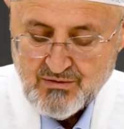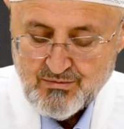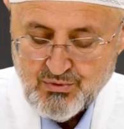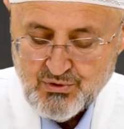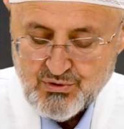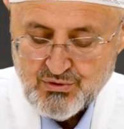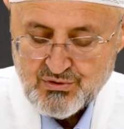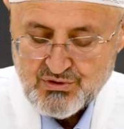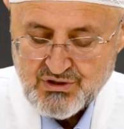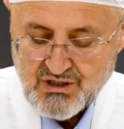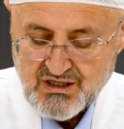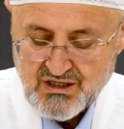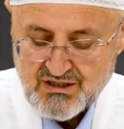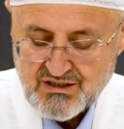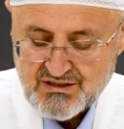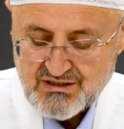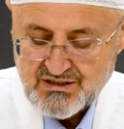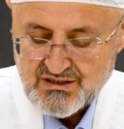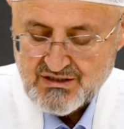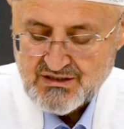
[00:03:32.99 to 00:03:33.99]
Bunun
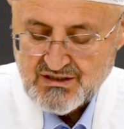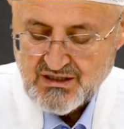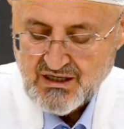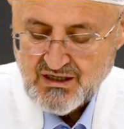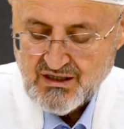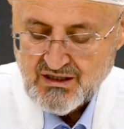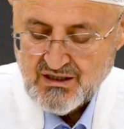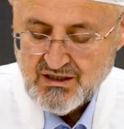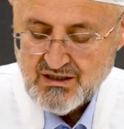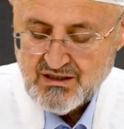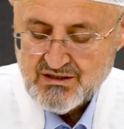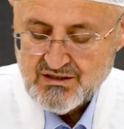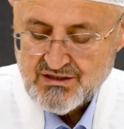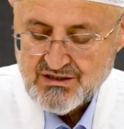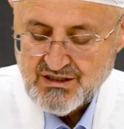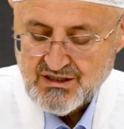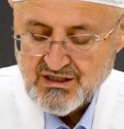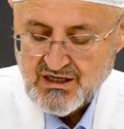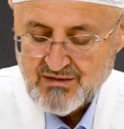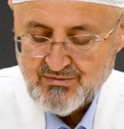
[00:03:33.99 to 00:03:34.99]
çaresini de
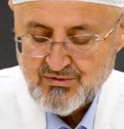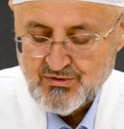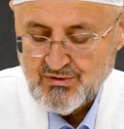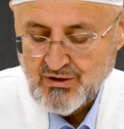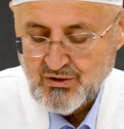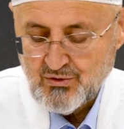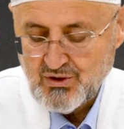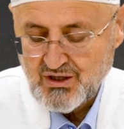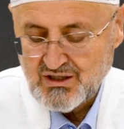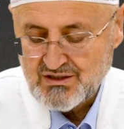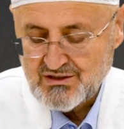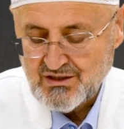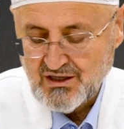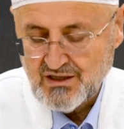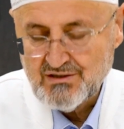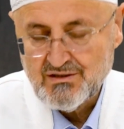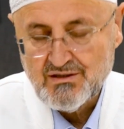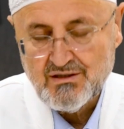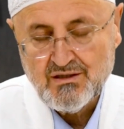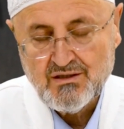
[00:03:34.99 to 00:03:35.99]
Cenab-ı
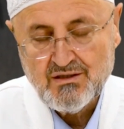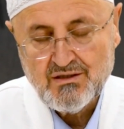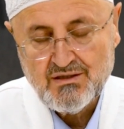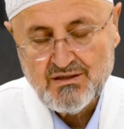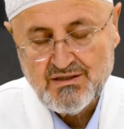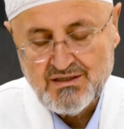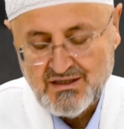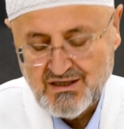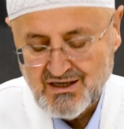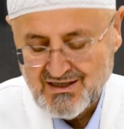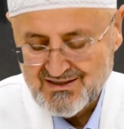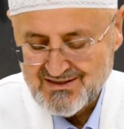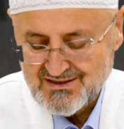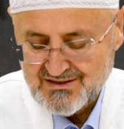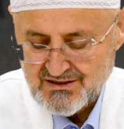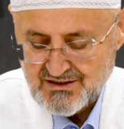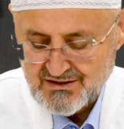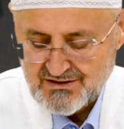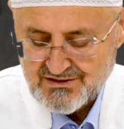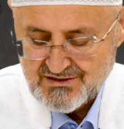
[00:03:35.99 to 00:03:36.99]
Mevla'dan niyaz
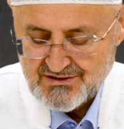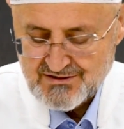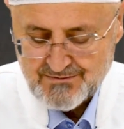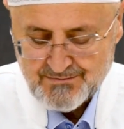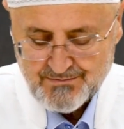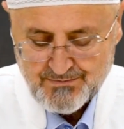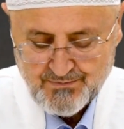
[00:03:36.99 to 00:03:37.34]
ederiz.